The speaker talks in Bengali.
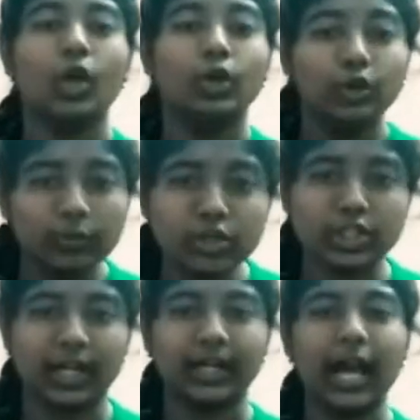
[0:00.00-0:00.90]

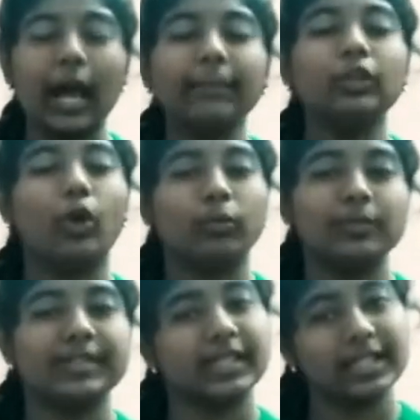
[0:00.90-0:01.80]
নমস্কার আমি
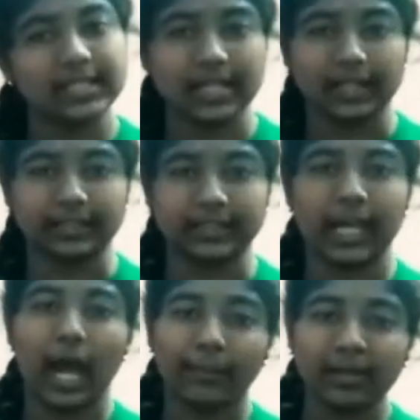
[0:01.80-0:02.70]
নবম শ্রেণীর ছাত্রী
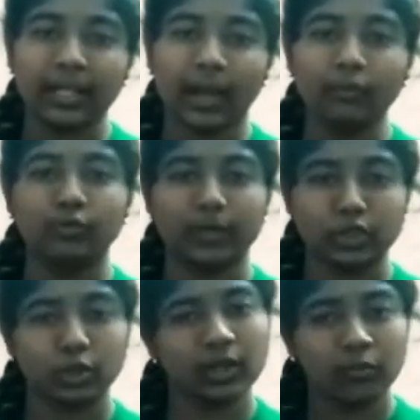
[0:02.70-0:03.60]
আমার নাম
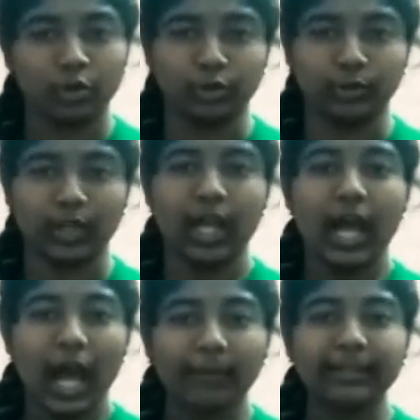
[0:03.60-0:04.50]
উপাসনা মণ্ডল
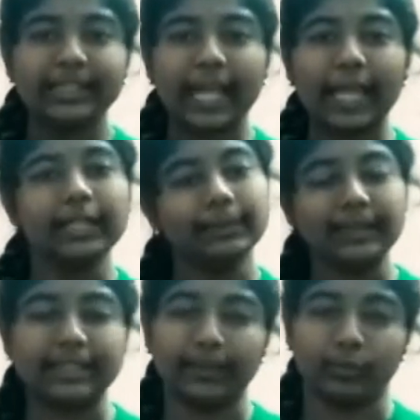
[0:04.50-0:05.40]
আমি নাইন
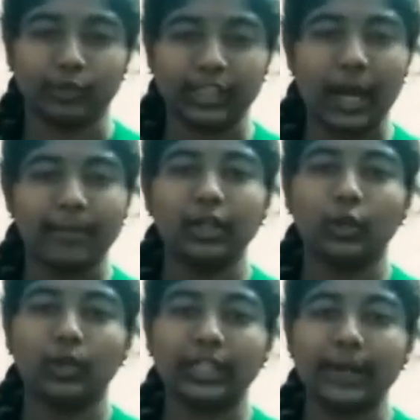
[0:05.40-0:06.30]
বিতে পড়ি আমার
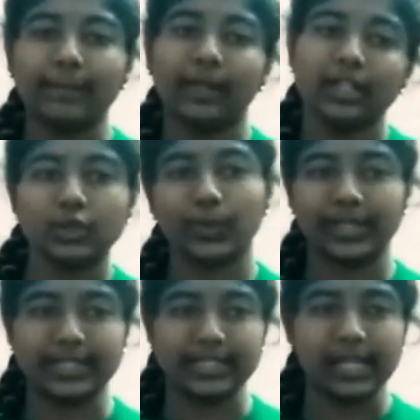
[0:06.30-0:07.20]
রোল নাম্বার
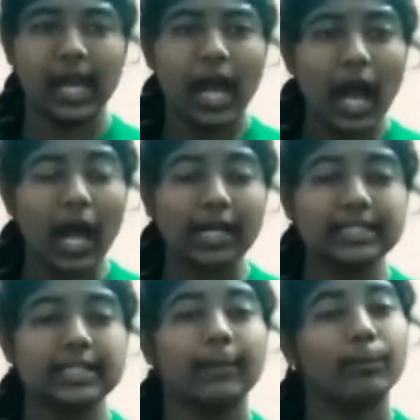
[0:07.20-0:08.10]
টোয়েন্টি
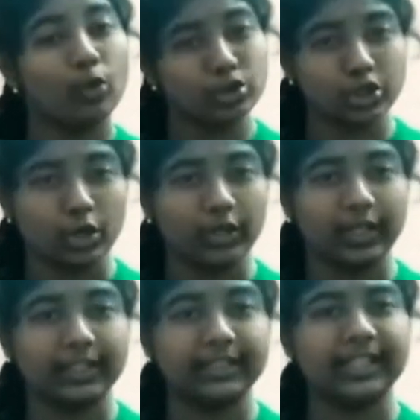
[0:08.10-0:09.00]
আজ পৌষ
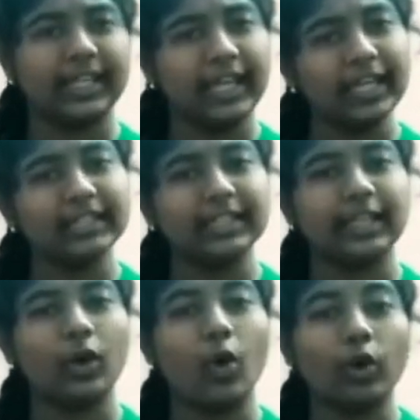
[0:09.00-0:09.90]
সংক্রান্তি এই
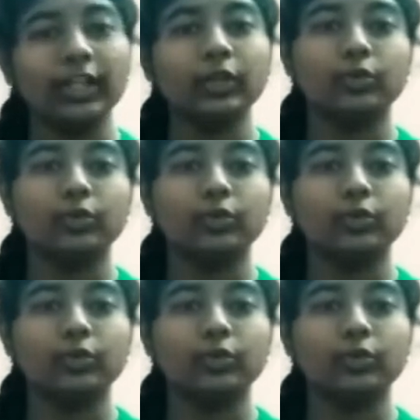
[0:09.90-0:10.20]
দিনে অনেক